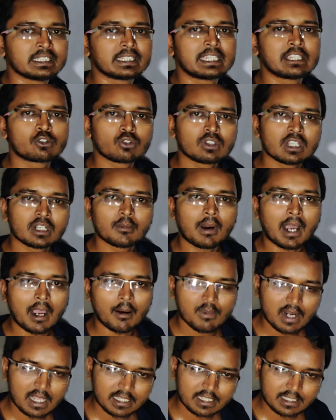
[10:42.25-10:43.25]
কিছুদিন
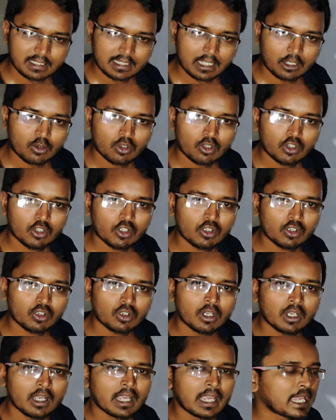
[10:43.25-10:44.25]
ভাবনা চিন্তা করলো
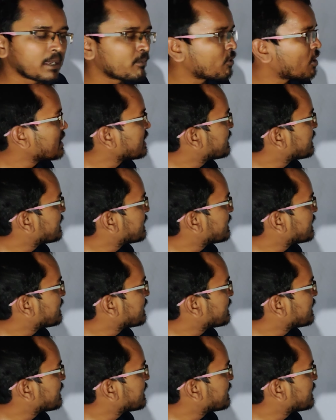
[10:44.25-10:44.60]
এবং